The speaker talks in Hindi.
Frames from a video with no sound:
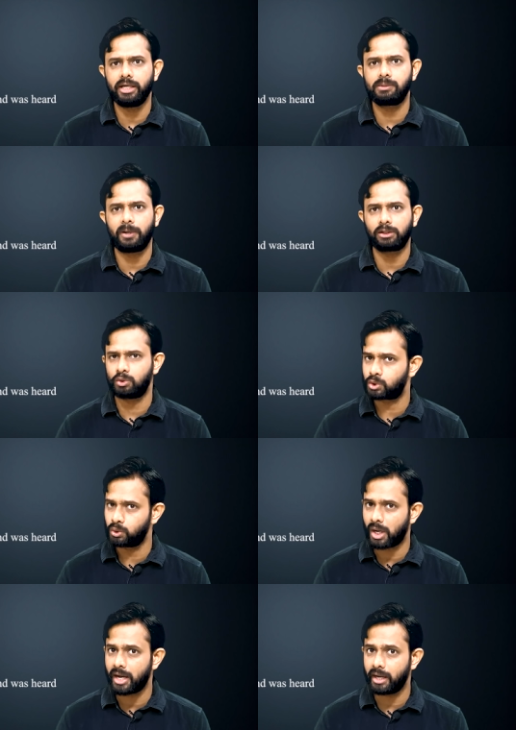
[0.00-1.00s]
इस बात को
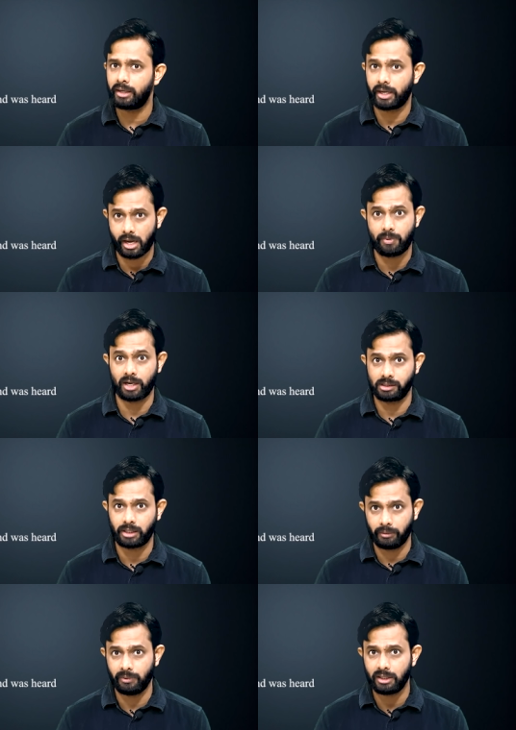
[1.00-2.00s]
सुना गया नया
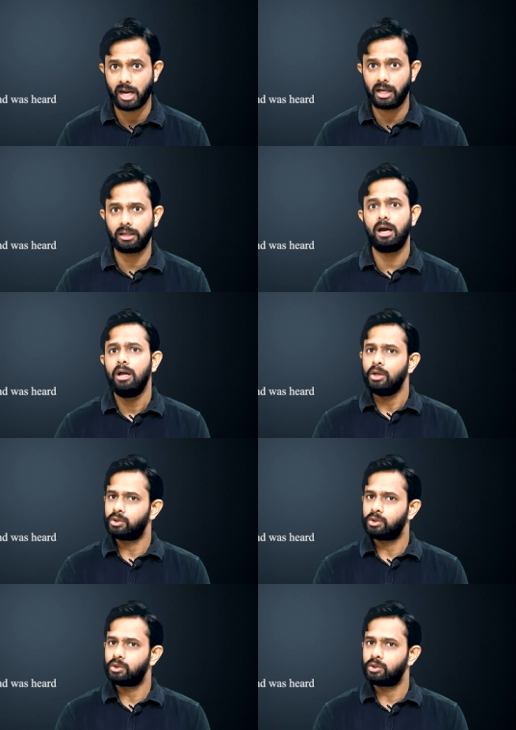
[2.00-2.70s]
पाकिस्तान बन रहा था